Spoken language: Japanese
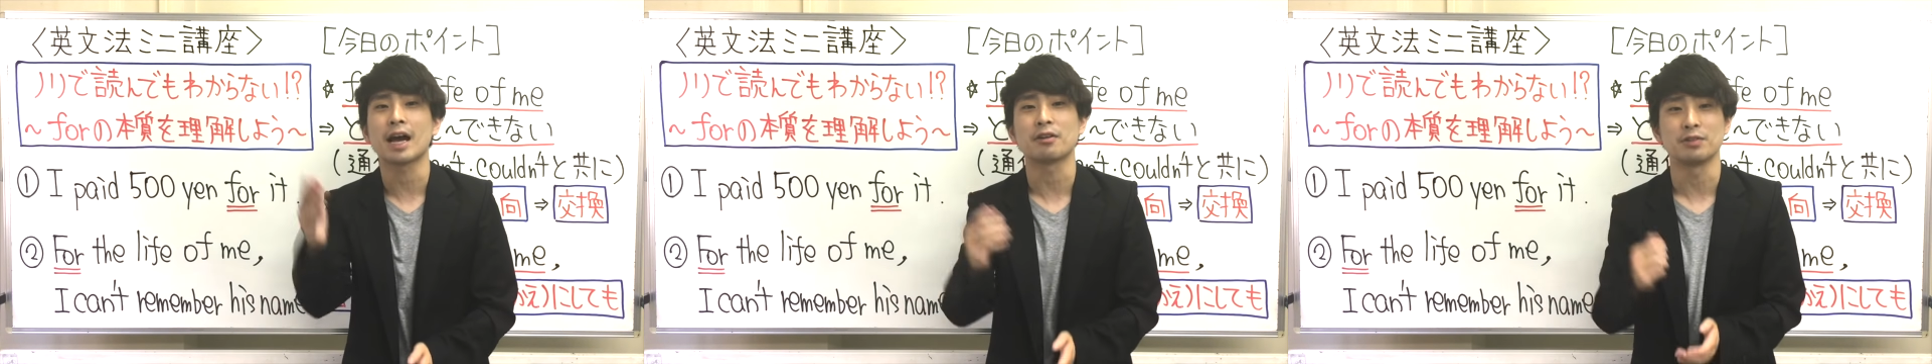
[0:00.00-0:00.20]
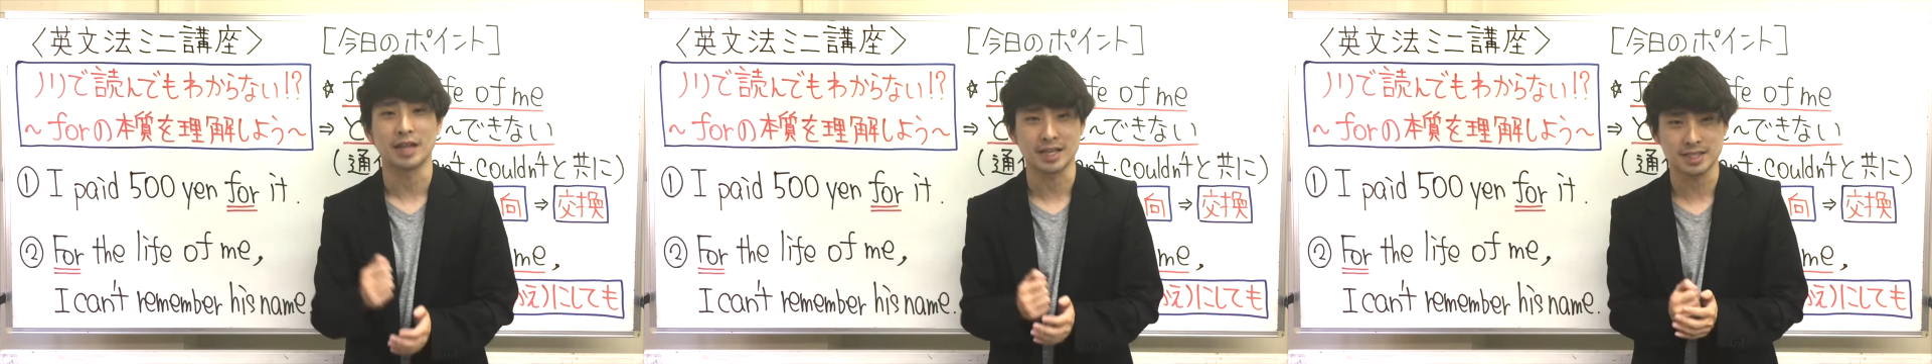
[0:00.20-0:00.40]

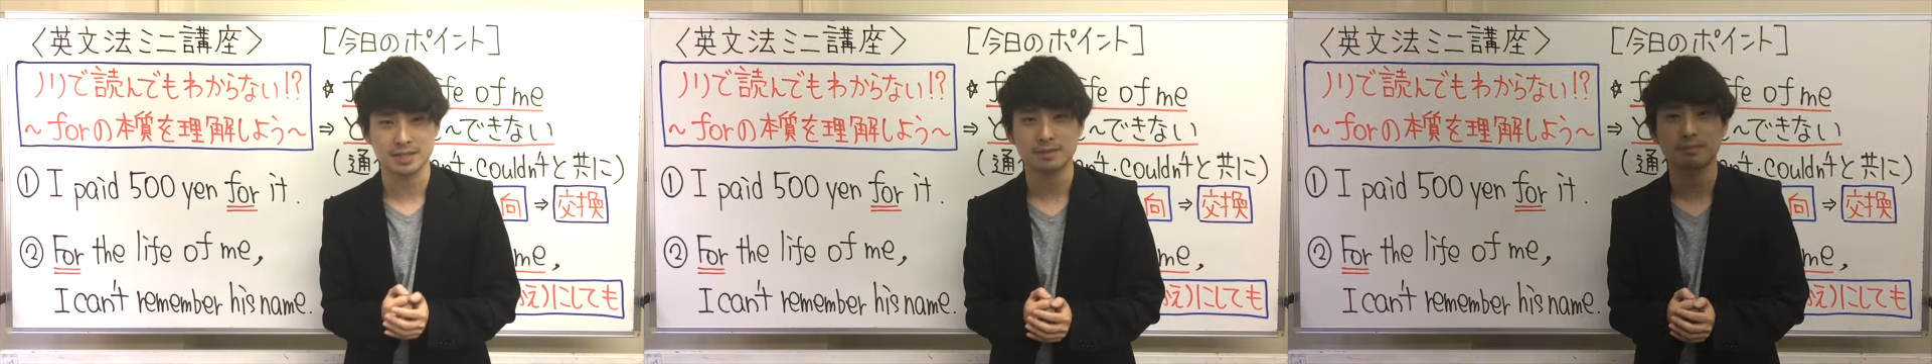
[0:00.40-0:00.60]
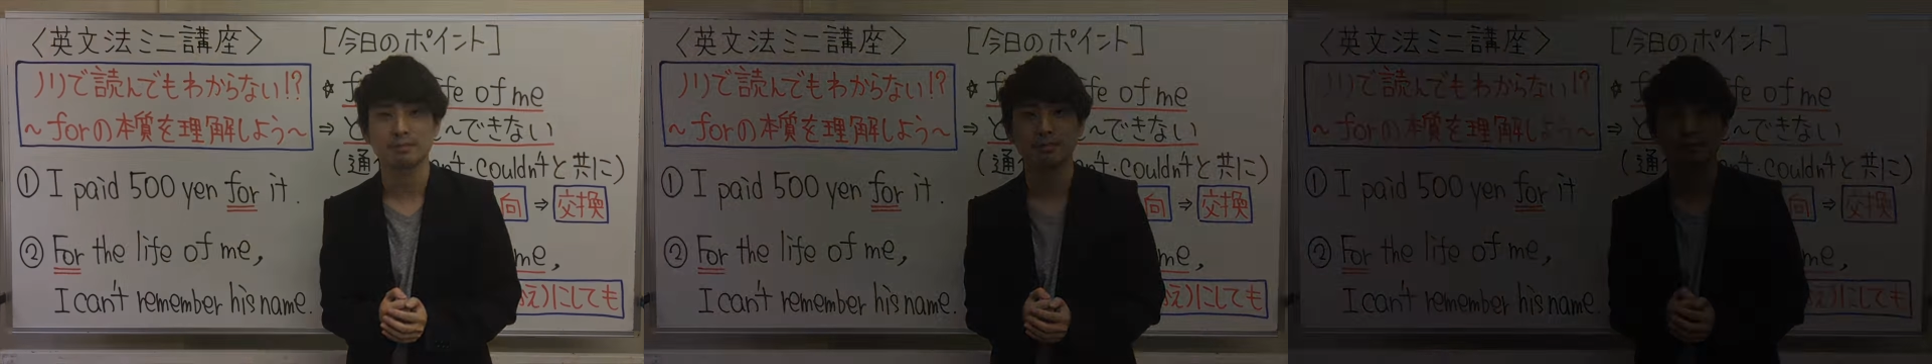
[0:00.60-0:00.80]
なるんで
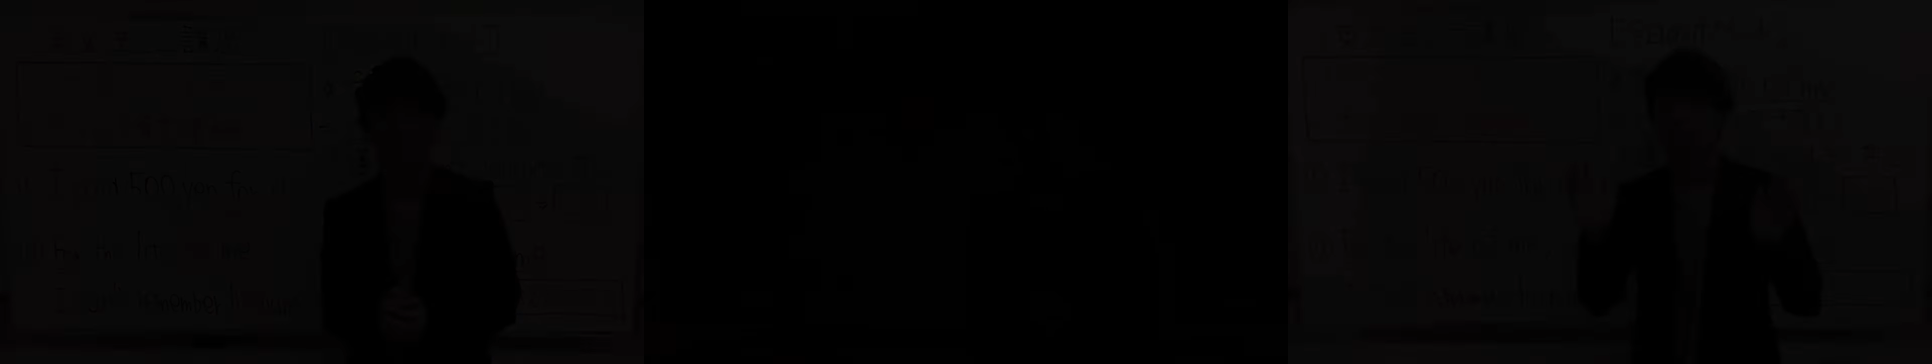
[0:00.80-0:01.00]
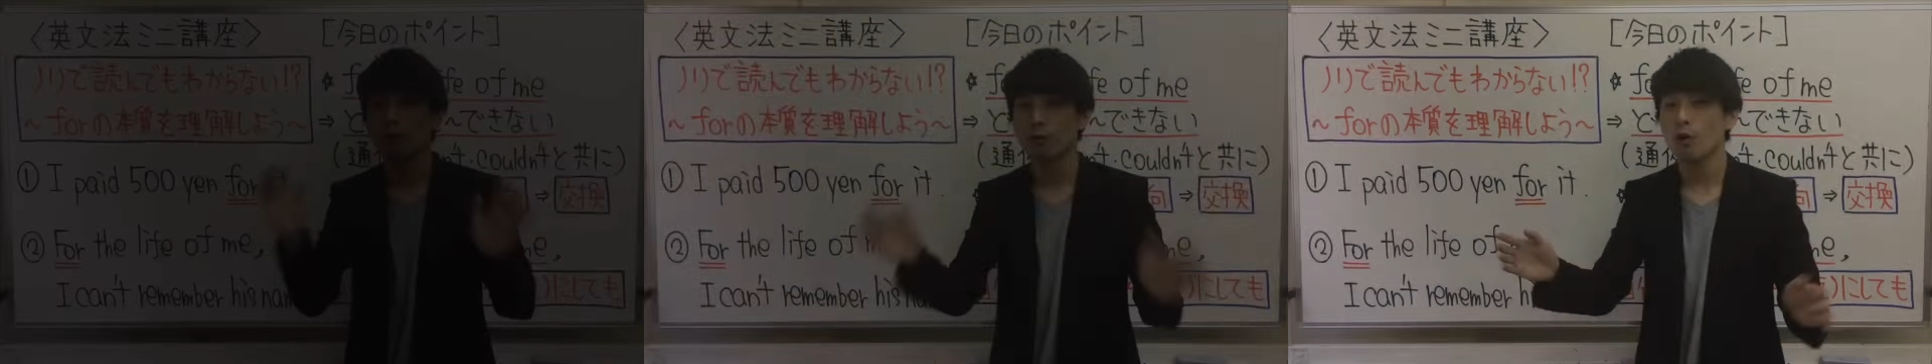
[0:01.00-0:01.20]
す。
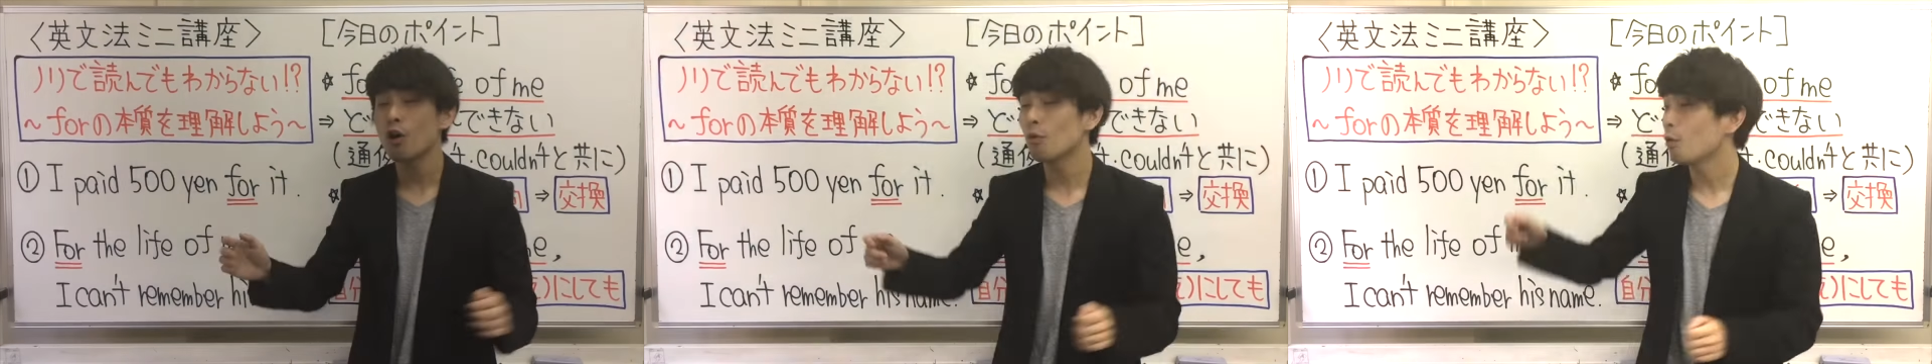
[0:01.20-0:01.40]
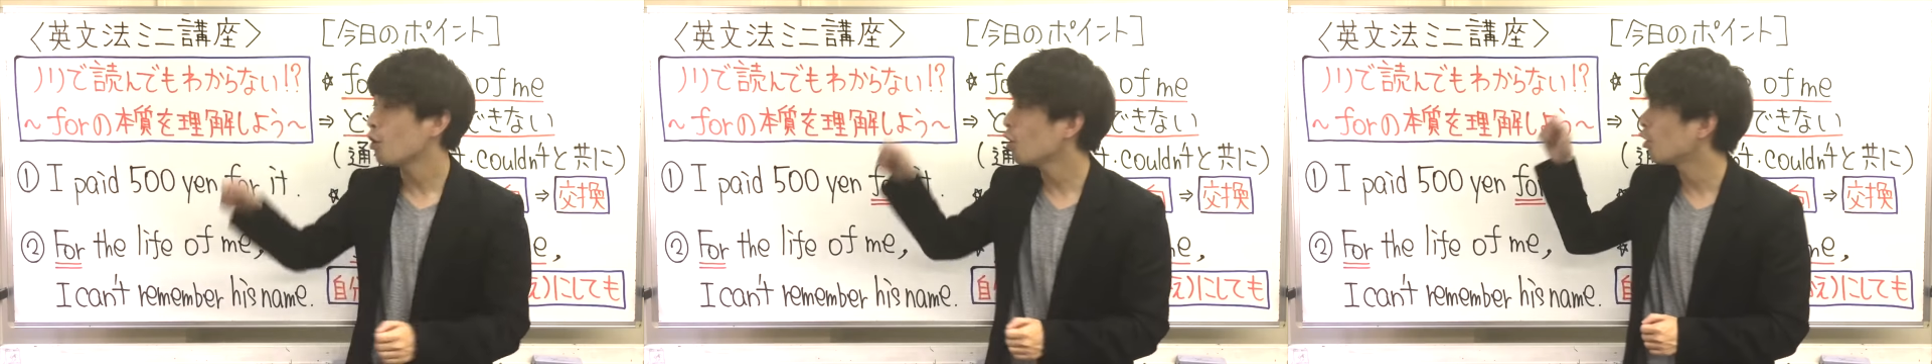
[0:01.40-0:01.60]
4
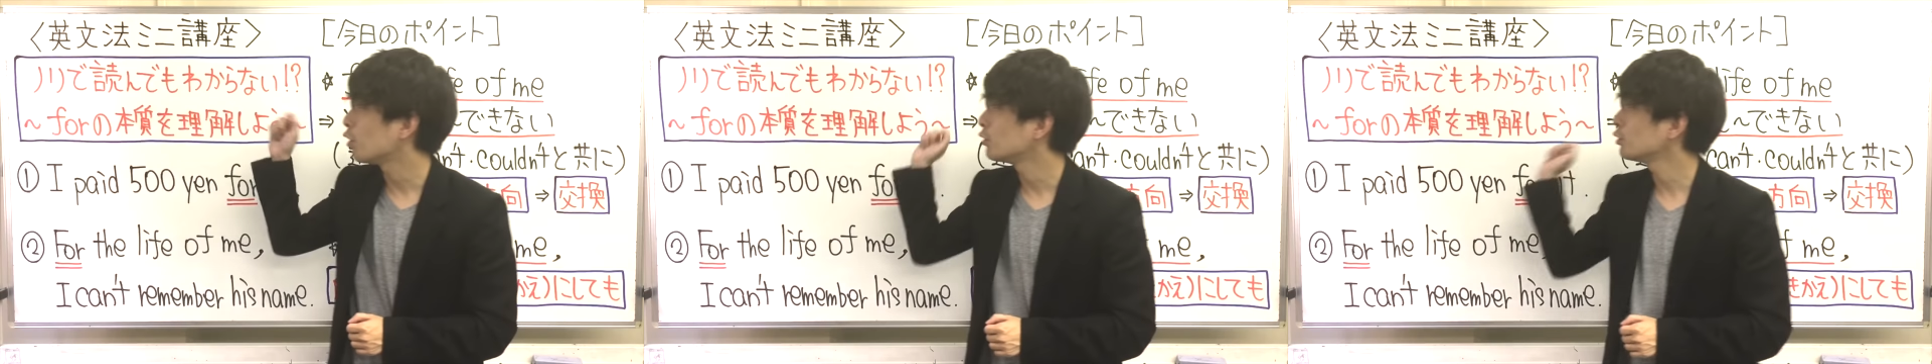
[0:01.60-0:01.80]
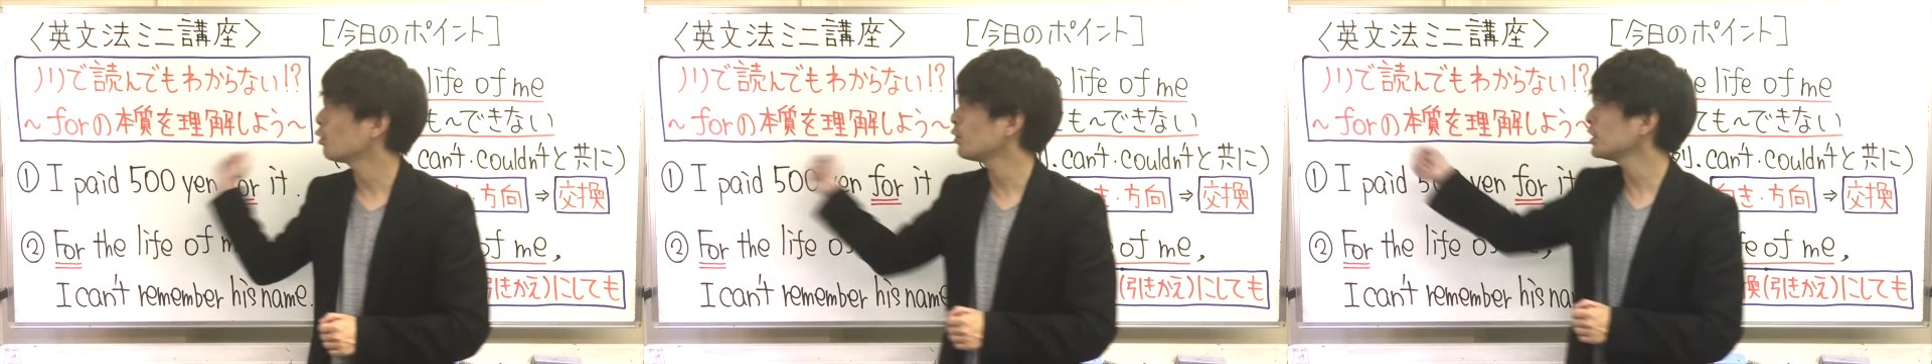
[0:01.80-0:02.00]
を
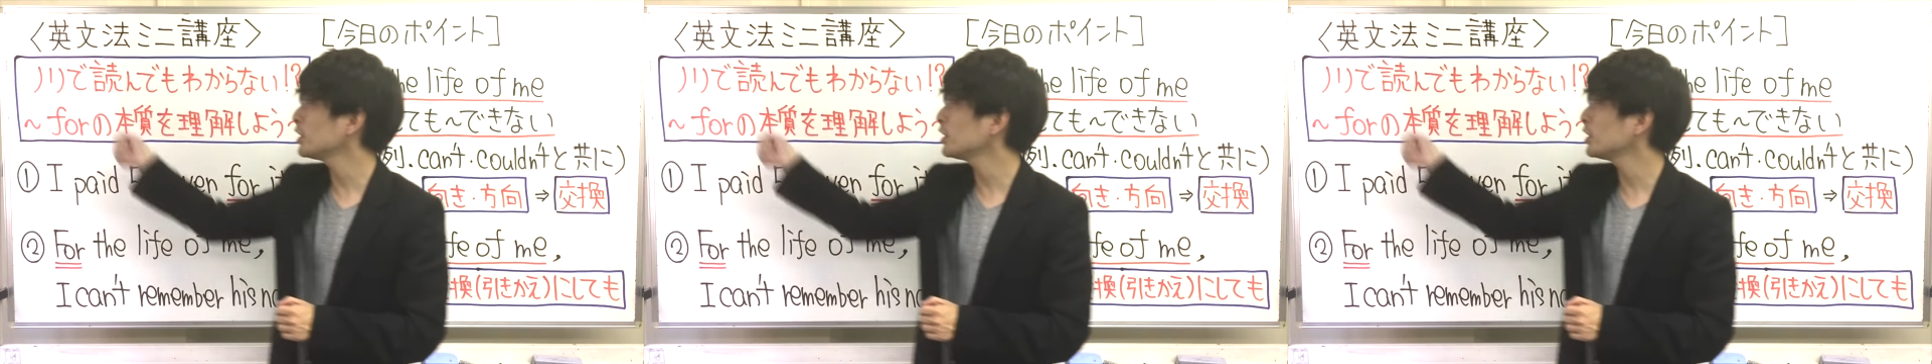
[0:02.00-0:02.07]
ノ